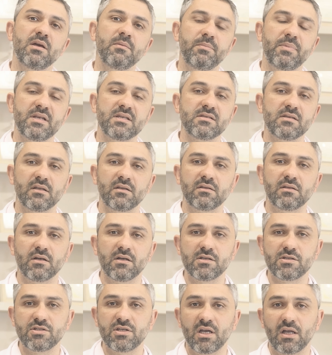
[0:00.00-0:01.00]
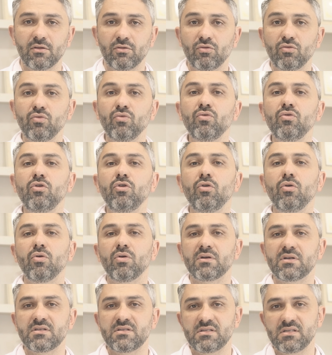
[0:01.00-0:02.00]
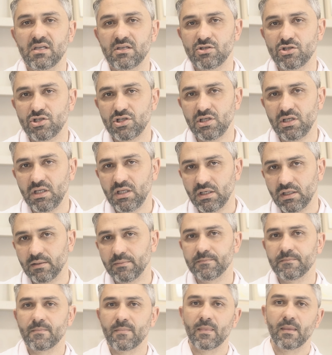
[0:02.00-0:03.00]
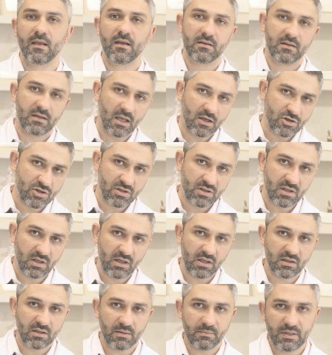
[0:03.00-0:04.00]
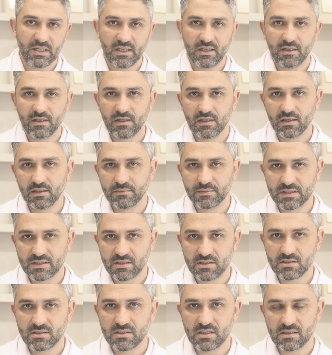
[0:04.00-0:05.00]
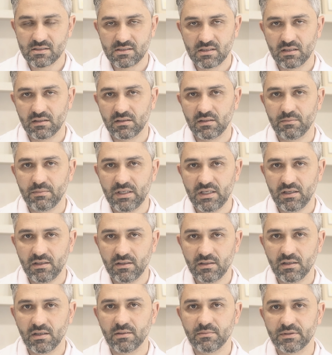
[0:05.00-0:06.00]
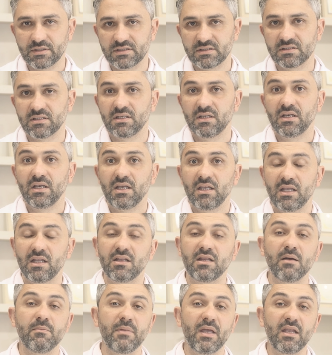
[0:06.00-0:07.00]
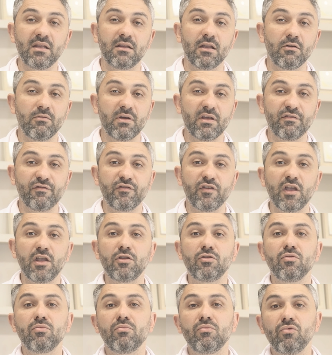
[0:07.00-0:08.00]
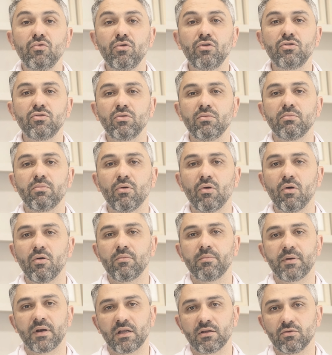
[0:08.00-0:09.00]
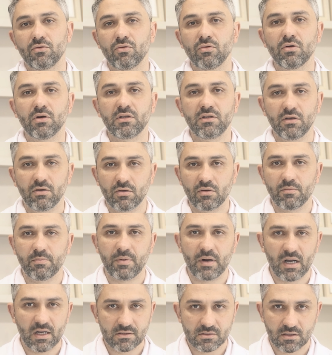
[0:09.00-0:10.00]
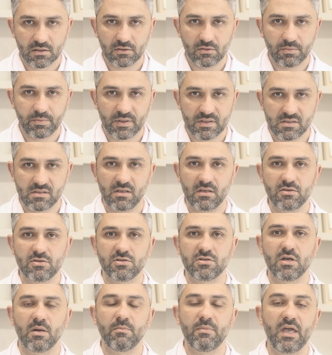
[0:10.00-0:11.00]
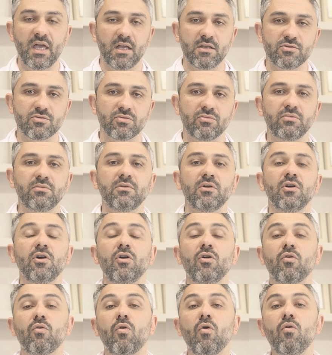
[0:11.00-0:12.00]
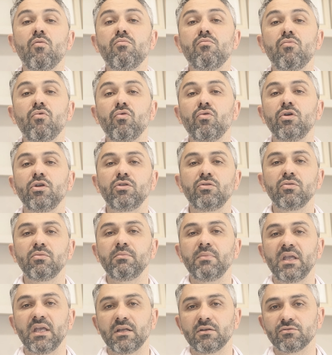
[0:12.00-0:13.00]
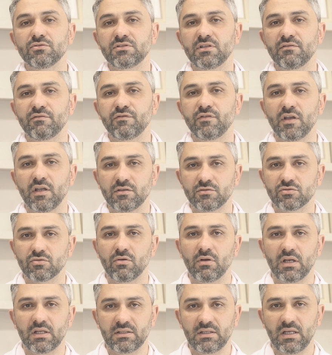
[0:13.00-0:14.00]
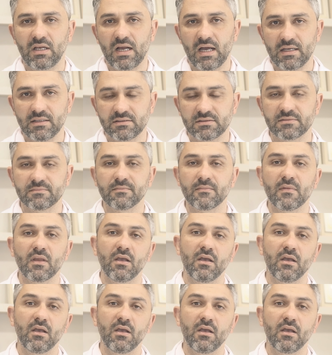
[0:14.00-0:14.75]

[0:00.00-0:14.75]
representante é a duloxetina, tem de 30 miligramas e de 60 miligramas, que também tem um efeito muito bom para a dor neuropática do paciente diabético, com muito menos efeitos colaterais.